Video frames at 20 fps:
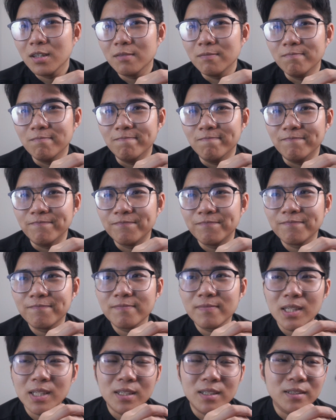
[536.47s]
uhm,
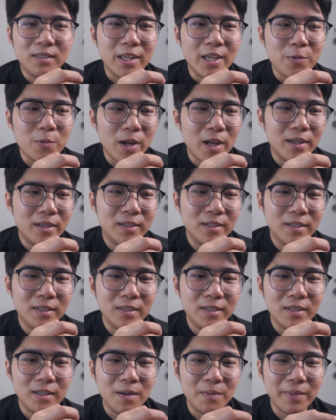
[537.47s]
tiếc quá
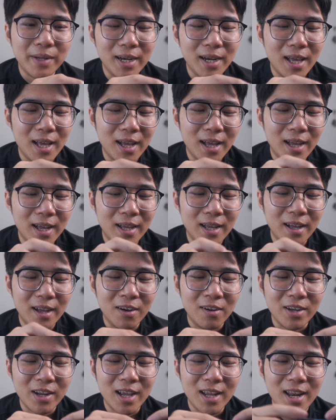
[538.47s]
hôm nay là
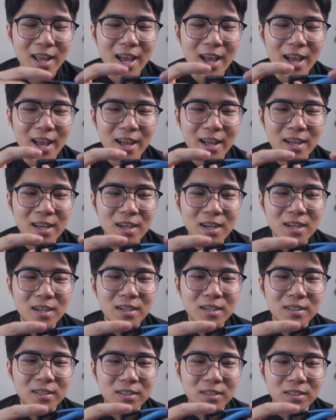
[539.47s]
có thể là
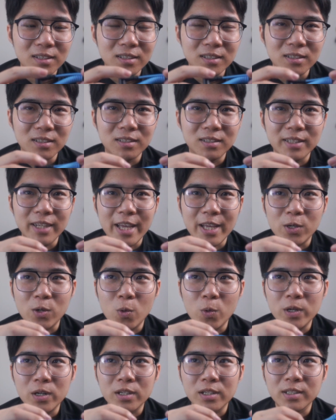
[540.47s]
uh, ngày
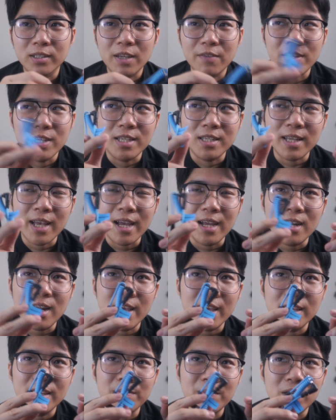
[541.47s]
cuối rồi tại vì sáng
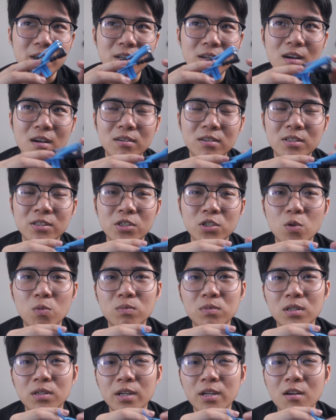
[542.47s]
nay mình còn sử
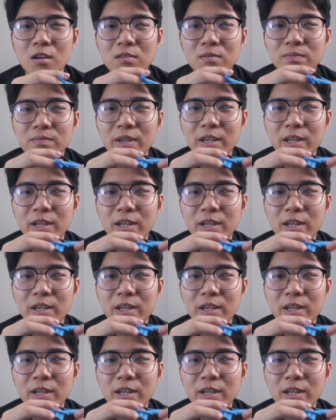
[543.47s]
dụng được cái con